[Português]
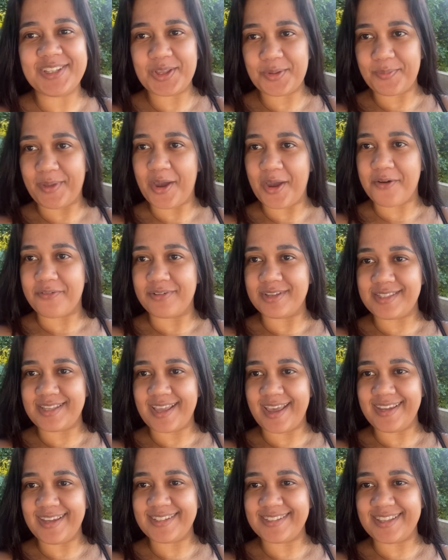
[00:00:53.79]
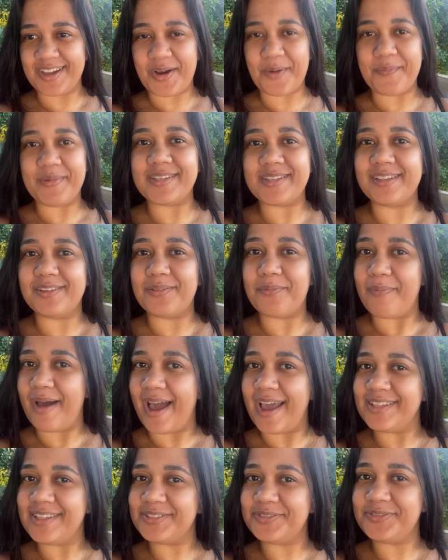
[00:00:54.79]
Tudo bem com vocês? Está começando
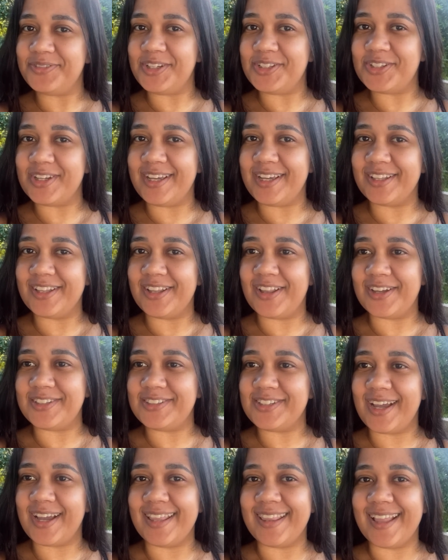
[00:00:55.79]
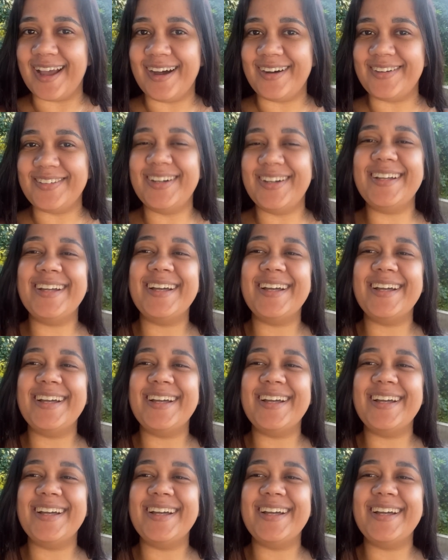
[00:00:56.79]
mais um vídeo aqui no nosso canal.